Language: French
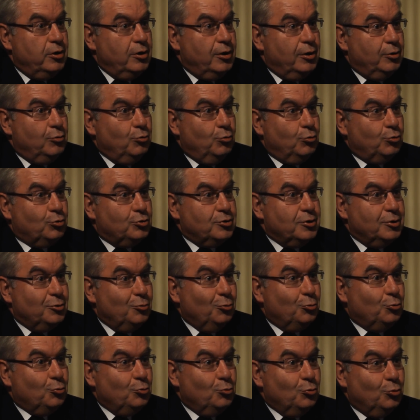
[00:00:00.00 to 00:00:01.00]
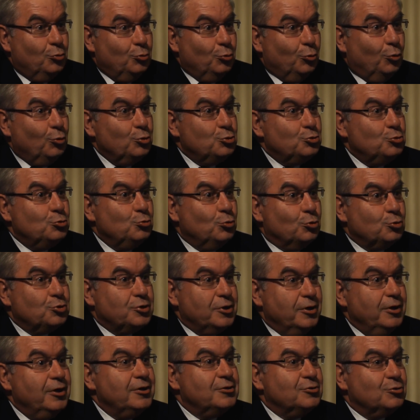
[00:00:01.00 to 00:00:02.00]
Il est donc c'est donc une
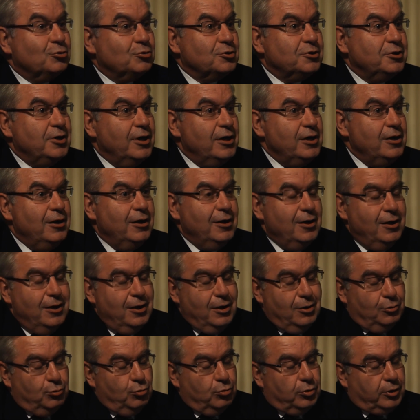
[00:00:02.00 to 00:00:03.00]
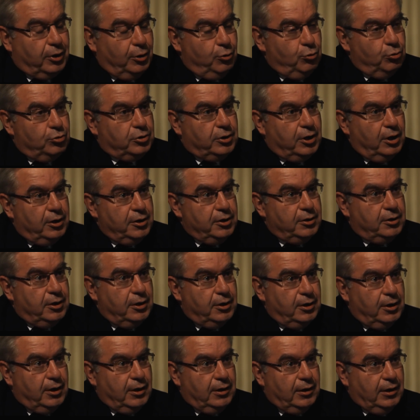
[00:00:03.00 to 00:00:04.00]
ressource essentielle de très haute
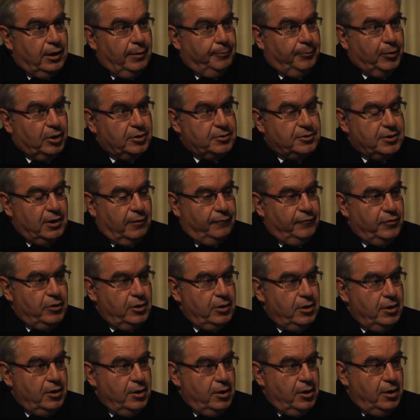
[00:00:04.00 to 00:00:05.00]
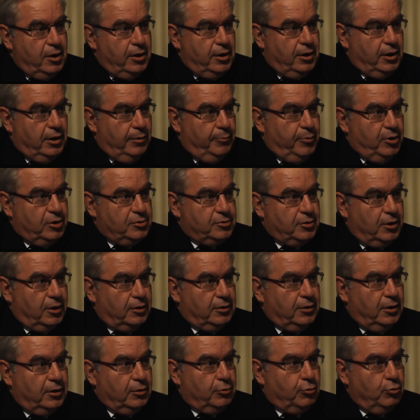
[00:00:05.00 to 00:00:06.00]
qualité à préserver. Et il est bien
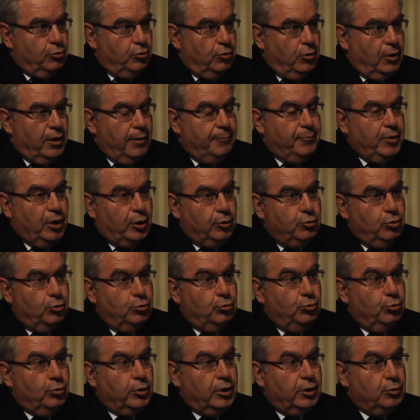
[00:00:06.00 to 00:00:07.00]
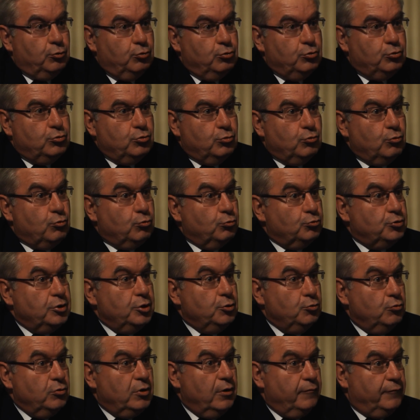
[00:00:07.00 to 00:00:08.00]
certain que dans la période de réduction
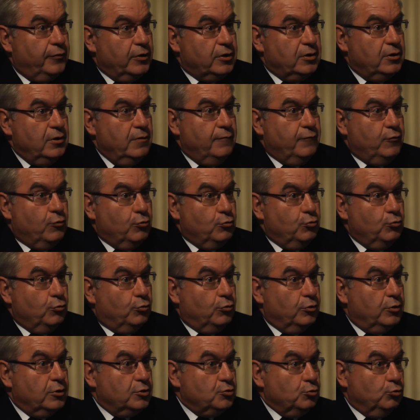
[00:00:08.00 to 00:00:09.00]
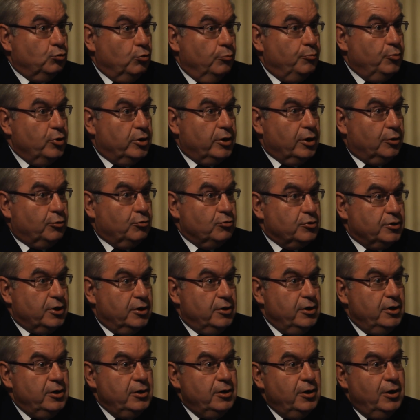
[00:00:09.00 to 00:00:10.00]
continue d'effectifs que nous connaissons depuis quelques
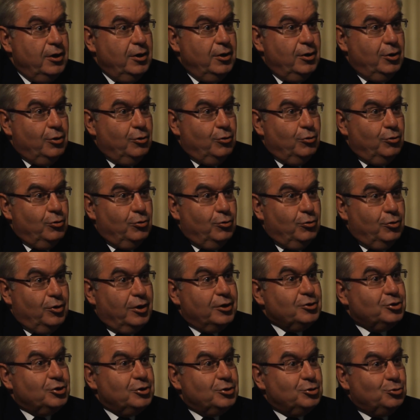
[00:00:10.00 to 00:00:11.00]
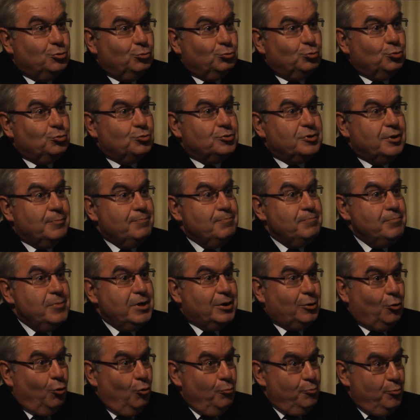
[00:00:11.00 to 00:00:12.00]
années, euh, la gestion de ces
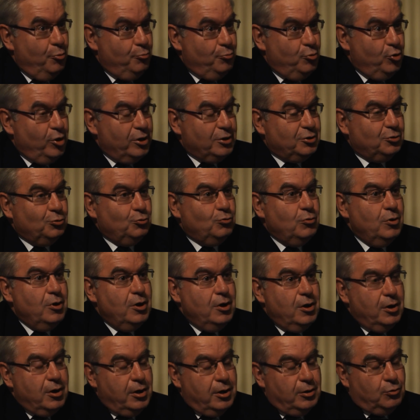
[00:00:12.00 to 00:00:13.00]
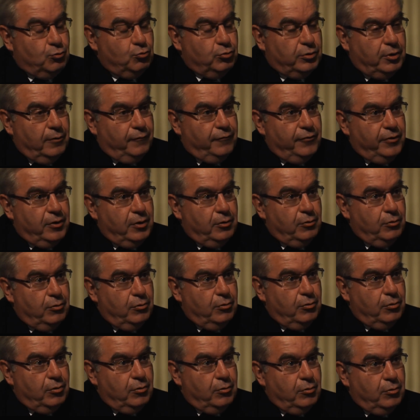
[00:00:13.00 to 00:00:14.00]
micro-populations est tout à fait
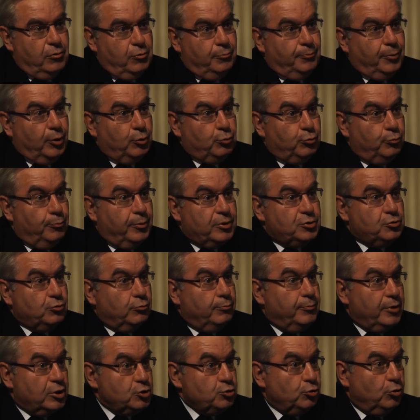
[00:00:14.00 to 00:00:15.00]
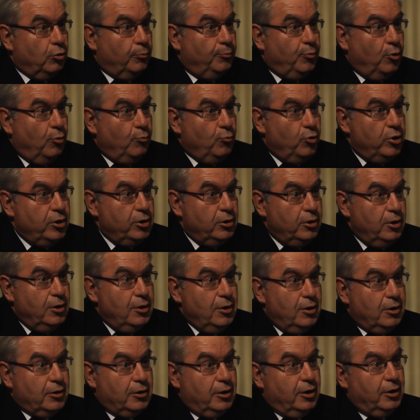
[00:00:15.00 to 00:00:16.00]
euh, une préoccupation majeure pour moi,
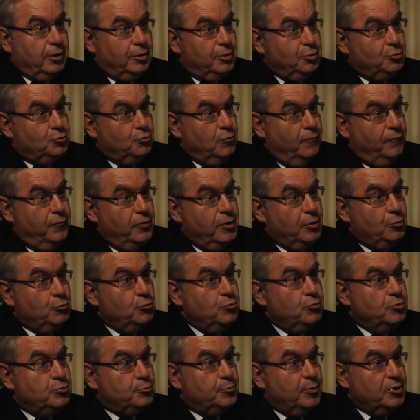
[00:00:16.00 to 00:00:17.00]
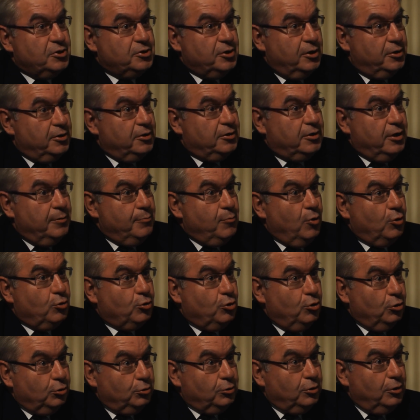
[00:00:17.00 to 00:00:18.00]
car il suffit d'une spécialité
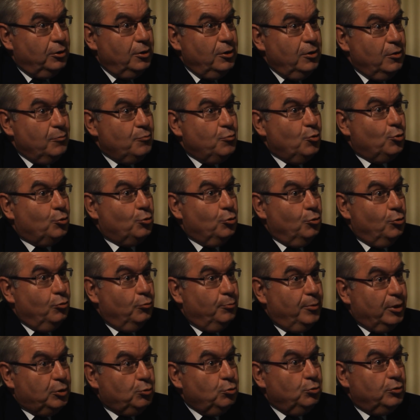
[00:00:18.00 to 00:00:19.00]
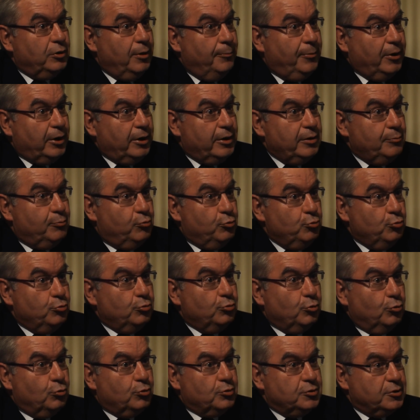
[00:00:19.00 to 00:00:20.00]
manquante pour que le bateau n'appareille plus.
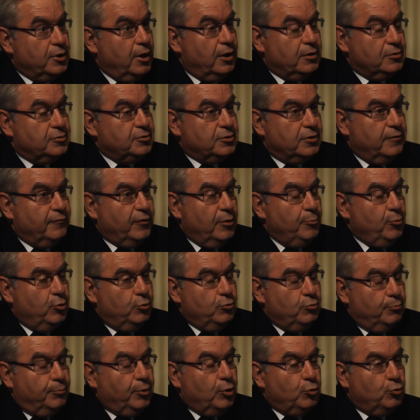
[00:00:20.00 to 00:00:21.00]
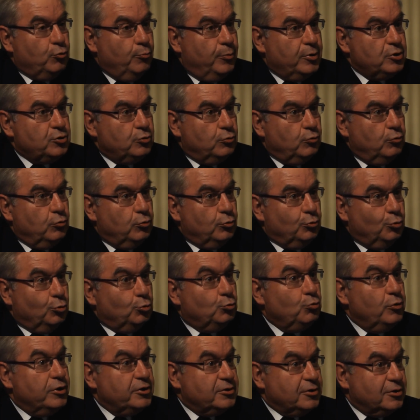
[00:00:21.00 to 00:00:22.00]
Donc c'est vraiment une préoccupation euh, de
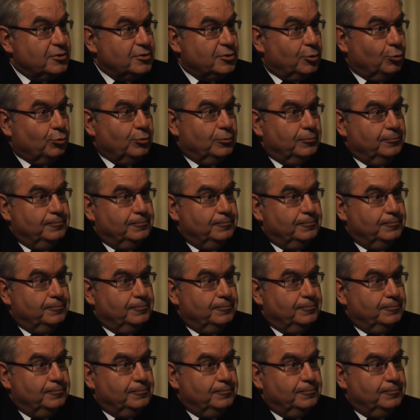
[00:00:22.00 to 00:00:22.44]
tous les instants.